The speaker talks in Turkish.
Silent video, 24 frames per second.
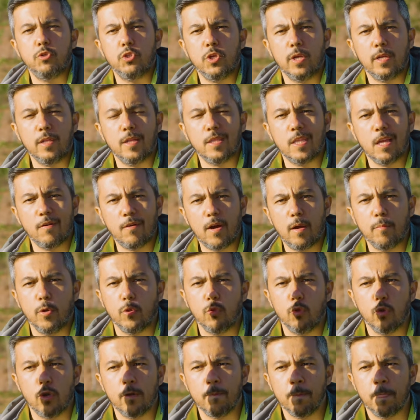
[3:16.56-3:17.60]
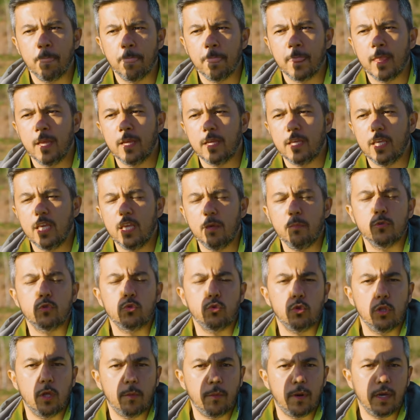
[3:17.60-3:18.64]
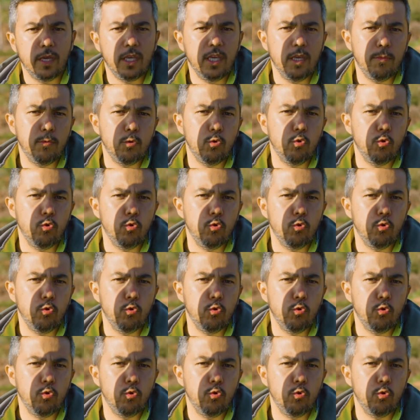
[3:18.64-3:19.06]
bir şekilde devam ediyor. İyi bir sulama, iyi bir